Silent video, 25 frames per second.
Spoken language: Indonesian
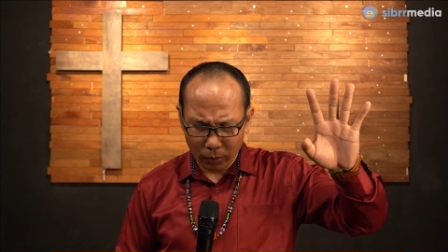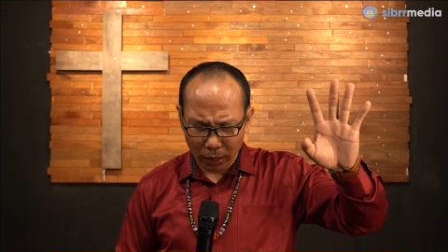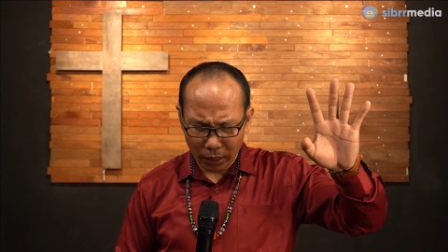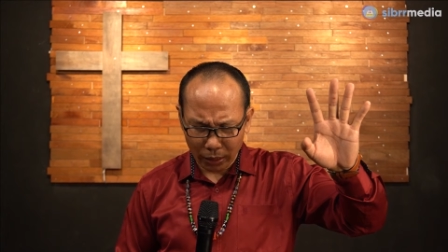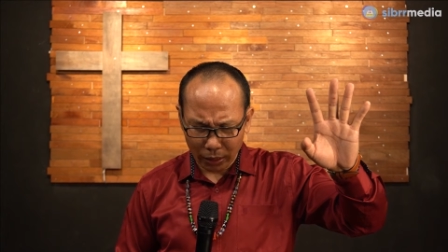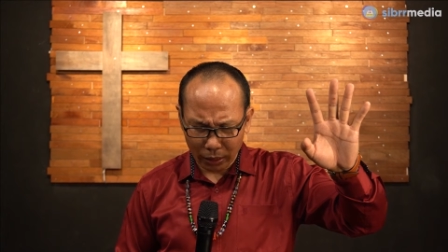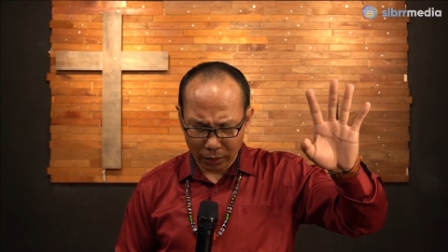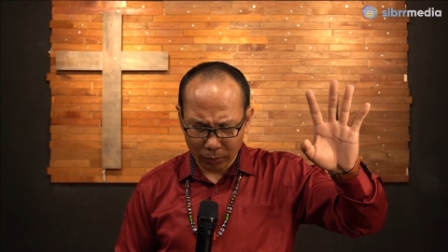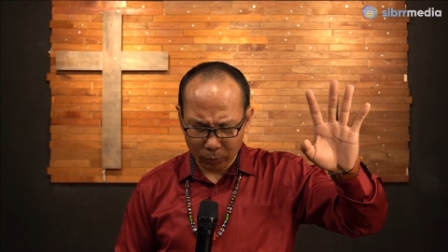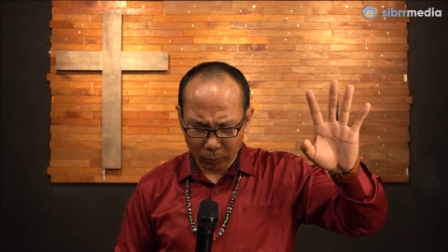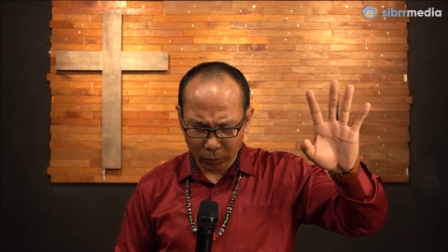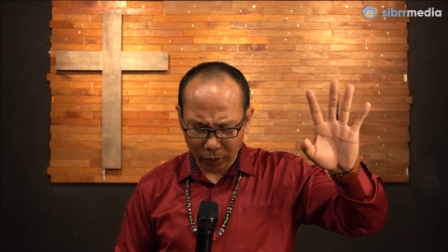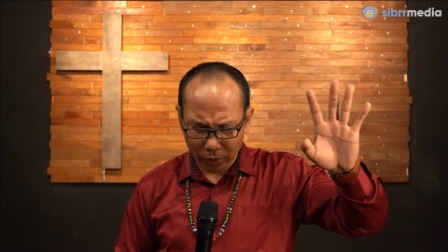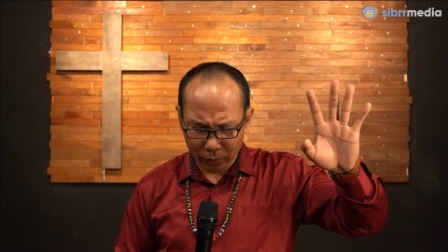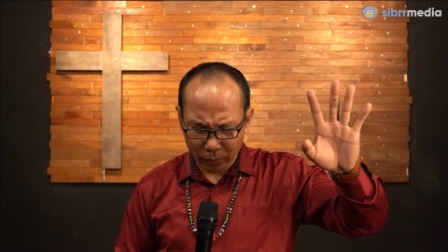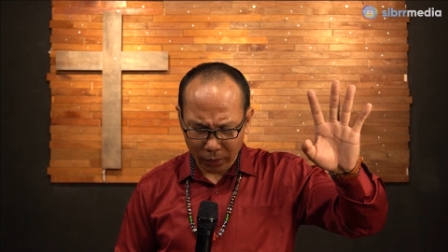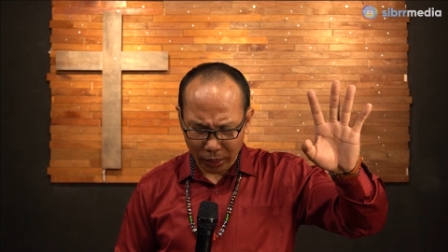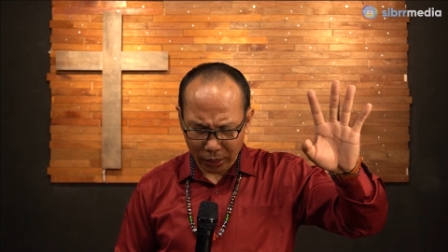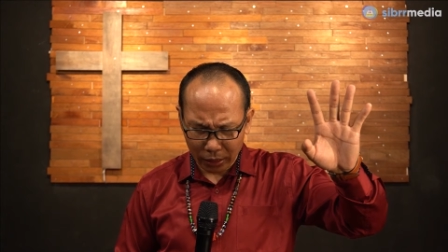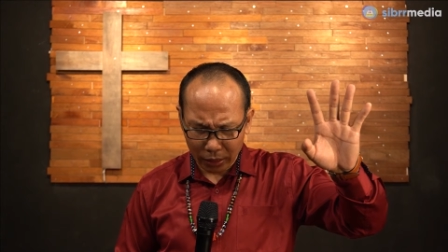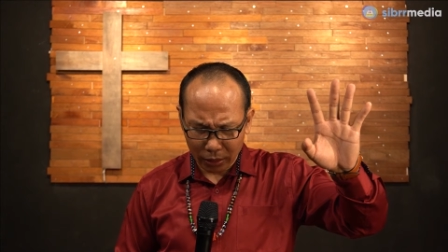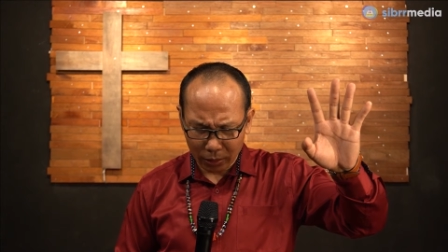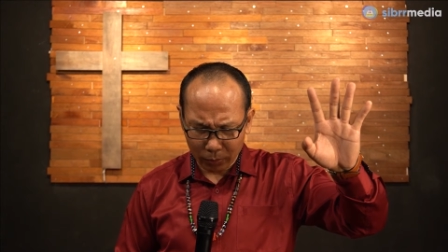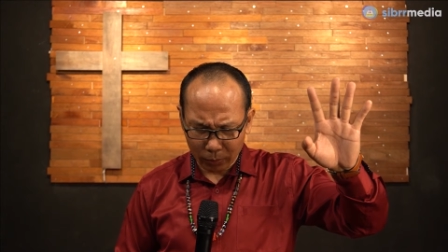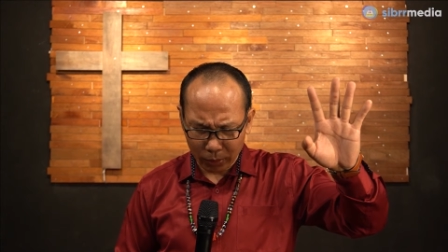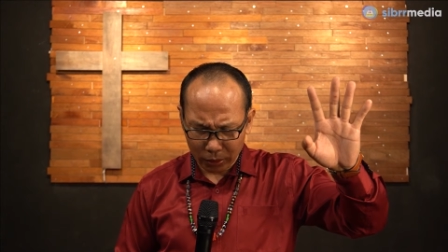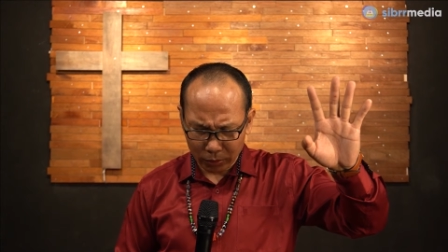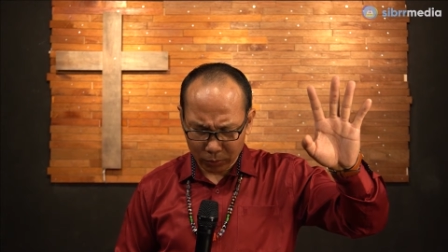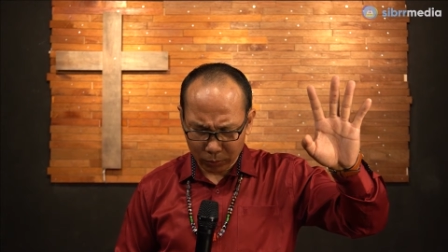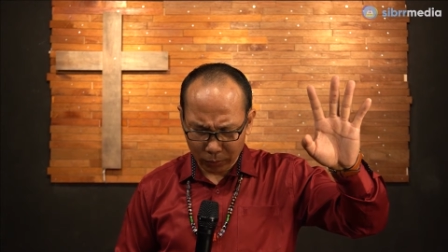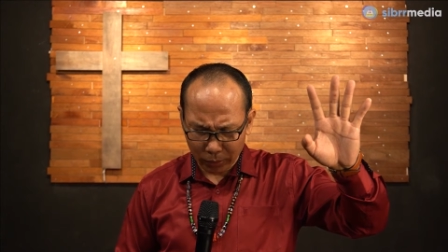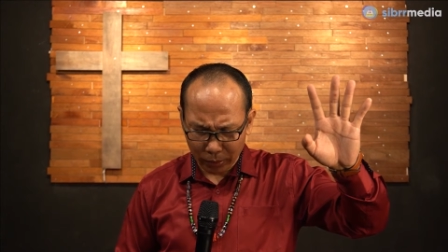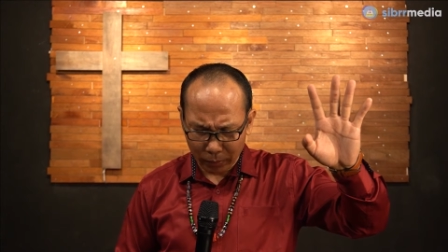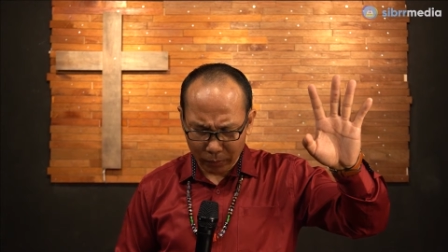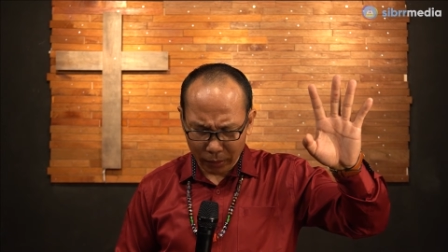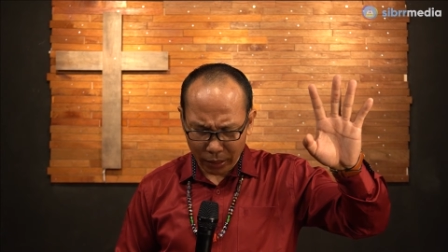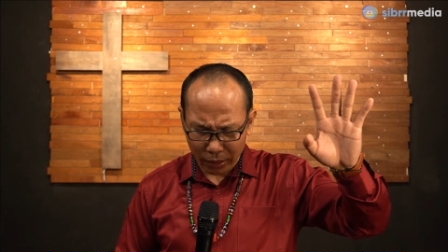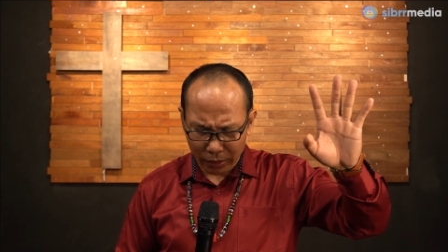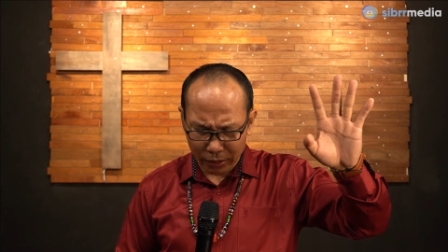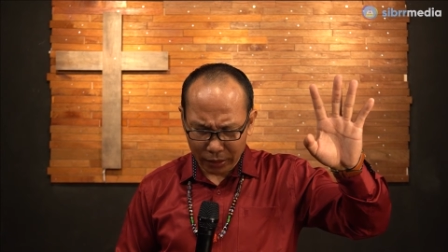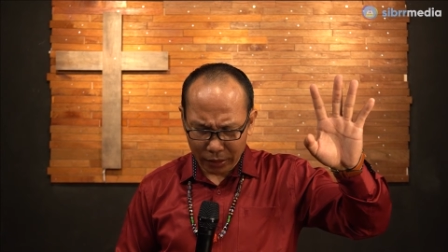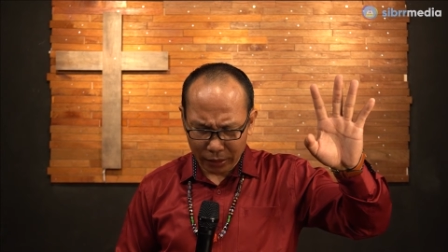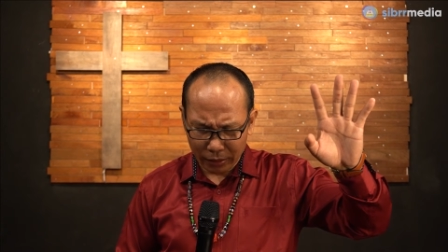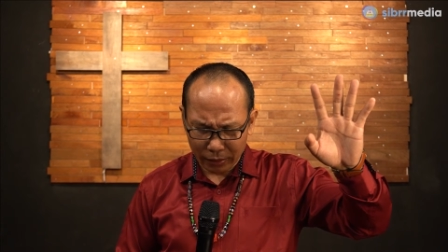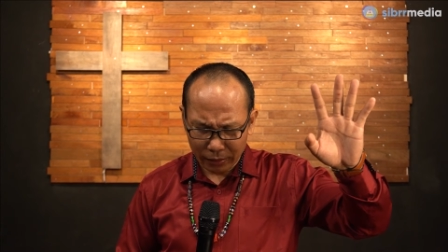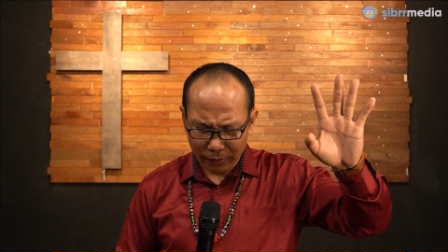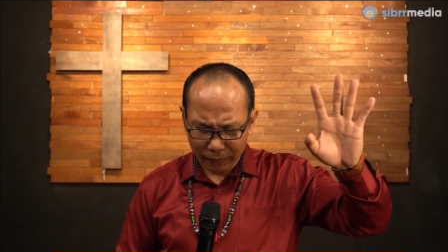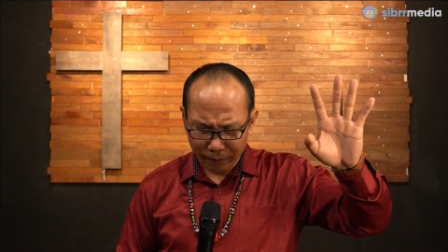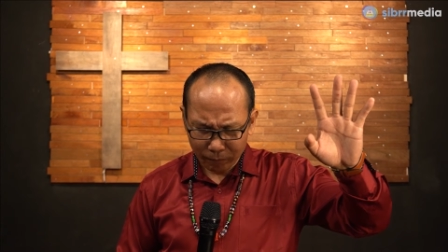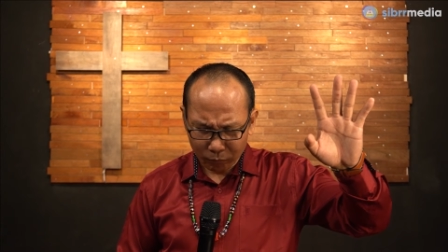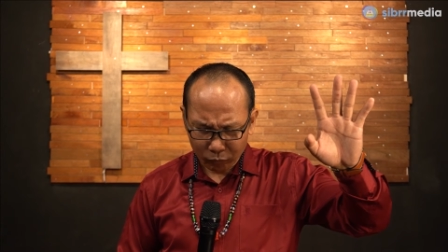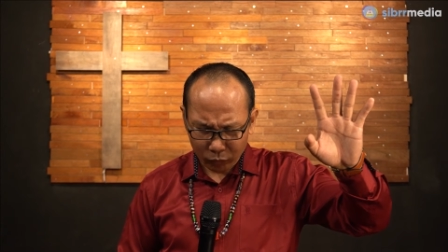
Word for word: bahkan pribadi lepas pribadi,